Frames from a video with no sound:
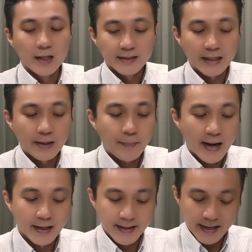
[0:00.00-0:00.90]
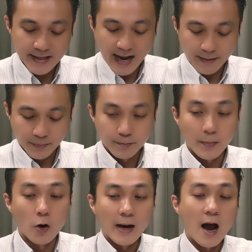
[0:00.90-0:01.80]
三零八的联雅，
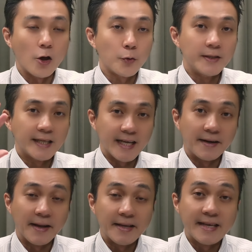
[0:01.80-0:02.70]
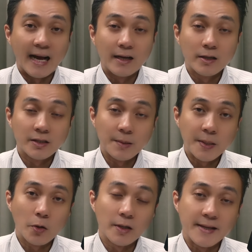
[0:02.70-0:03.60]
后来好多人在讲联雅
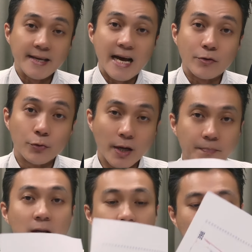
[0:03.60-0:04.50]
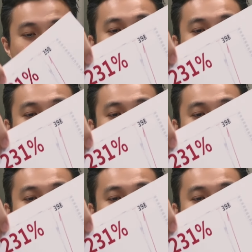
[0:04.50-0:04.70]
CPU 的联雅，对不对？可是